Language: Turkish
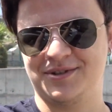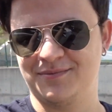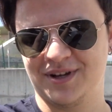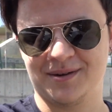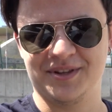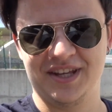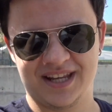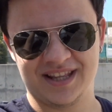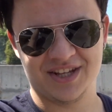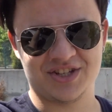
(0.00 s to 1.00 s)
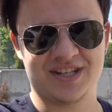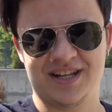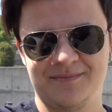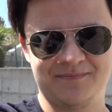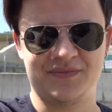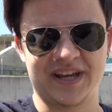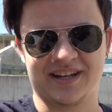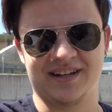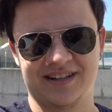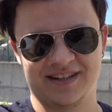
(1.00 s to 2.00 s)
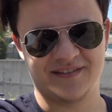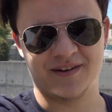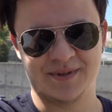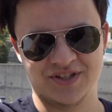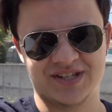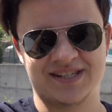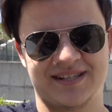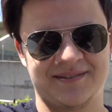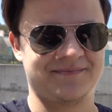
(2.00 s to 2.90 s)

biz şimdi arabanın yerini değiştirelim. Tekrardan devam edeceğiz.